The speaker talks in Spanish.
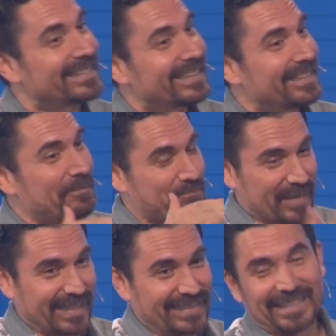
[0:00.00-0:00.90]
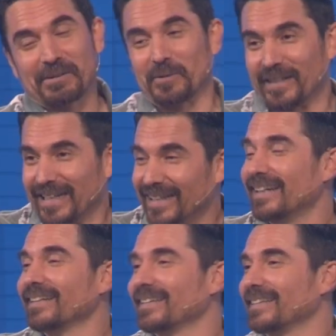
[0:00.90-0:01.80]
en esa, en esa
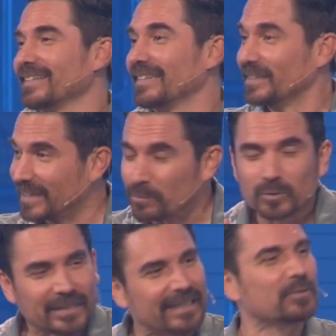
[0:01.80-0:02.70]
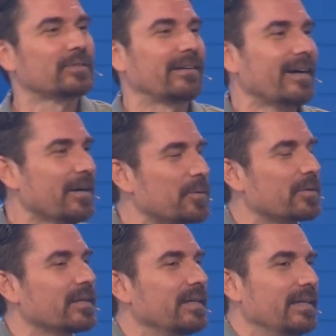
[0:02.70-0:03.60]
jornada de, estar buscando
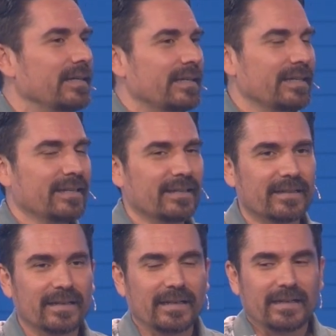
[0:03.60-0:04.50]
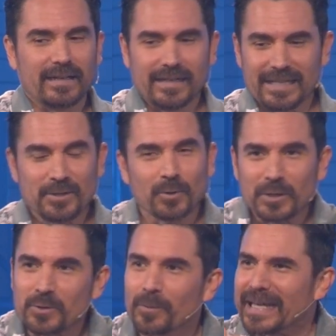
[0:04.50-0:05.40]
trabajo y, yo,
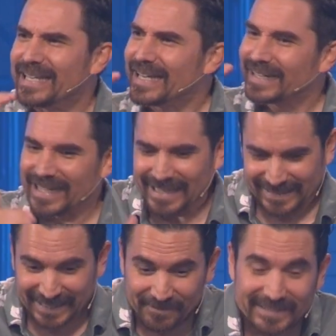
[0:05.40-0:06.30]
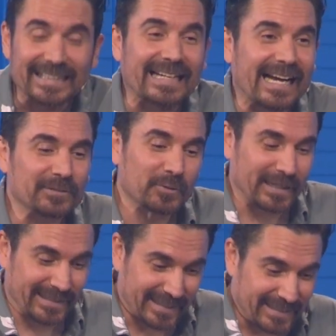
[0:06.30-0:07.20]
veía que, que se iba acercando,
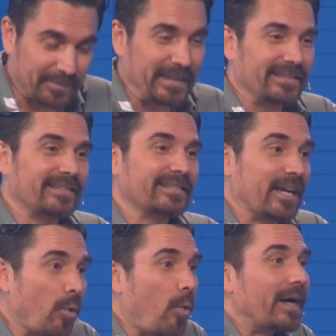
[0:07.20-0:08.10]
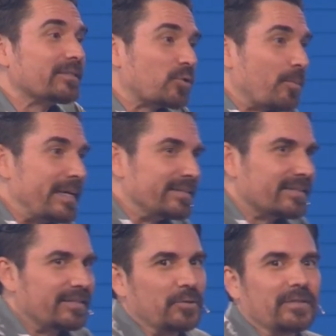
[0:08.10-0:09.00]
que tres meses, que cuatro
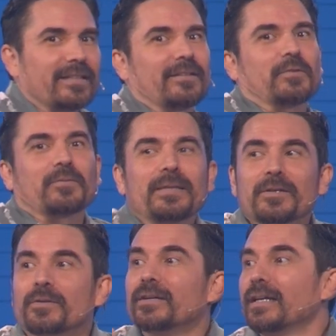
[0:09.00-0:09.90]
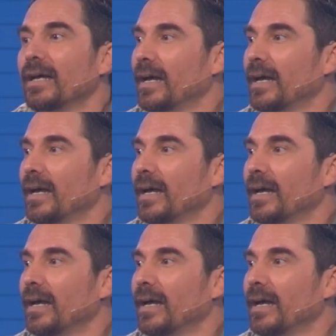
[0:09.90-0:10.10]
meses, y yo decía, Dios mío,